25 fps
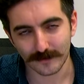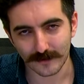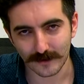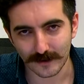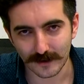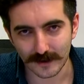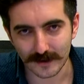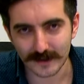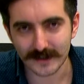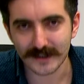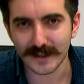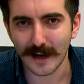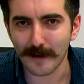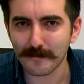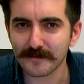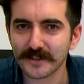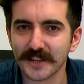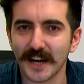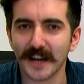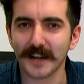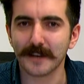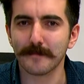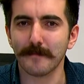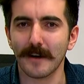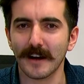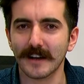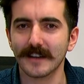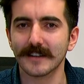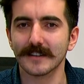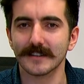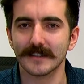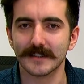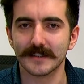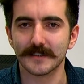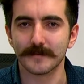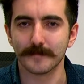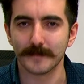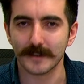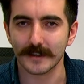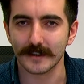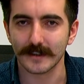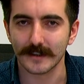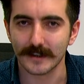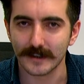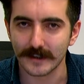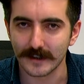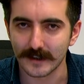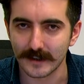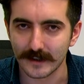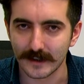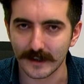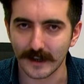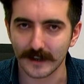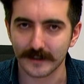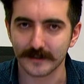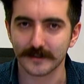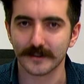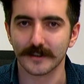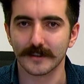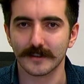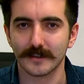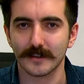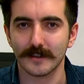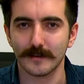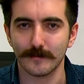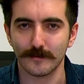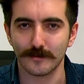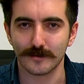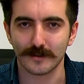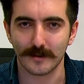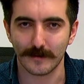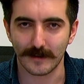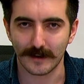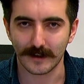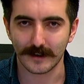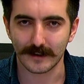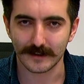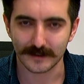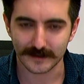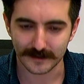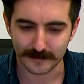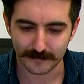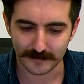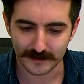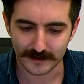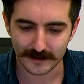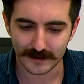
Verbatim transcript: e, Sam çok Çakmak iyi. ismi e, yanlış hatırlamıyorsam arkadaşımız.